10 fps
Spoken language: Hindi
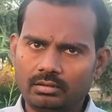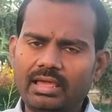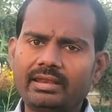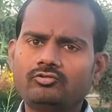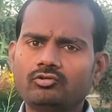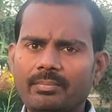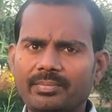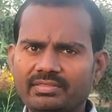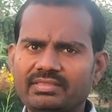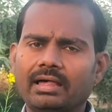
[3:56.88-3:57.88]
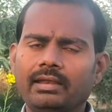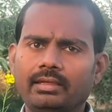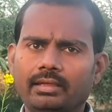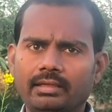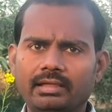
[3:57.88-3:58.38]
यानी जो आपके दाने
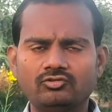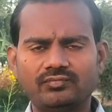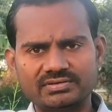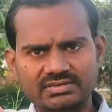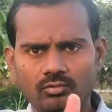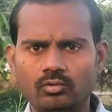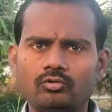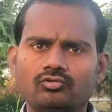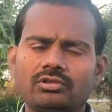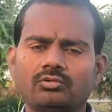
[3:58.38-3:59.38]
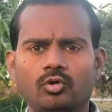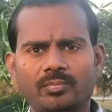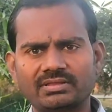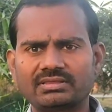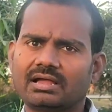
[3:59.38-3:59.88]
हैं या जो फसल होगी उसकी
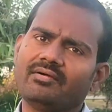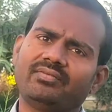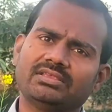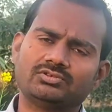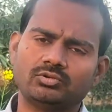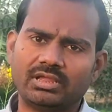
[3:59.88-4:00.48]
गुणवत्ता काफ़ी अच्छी हो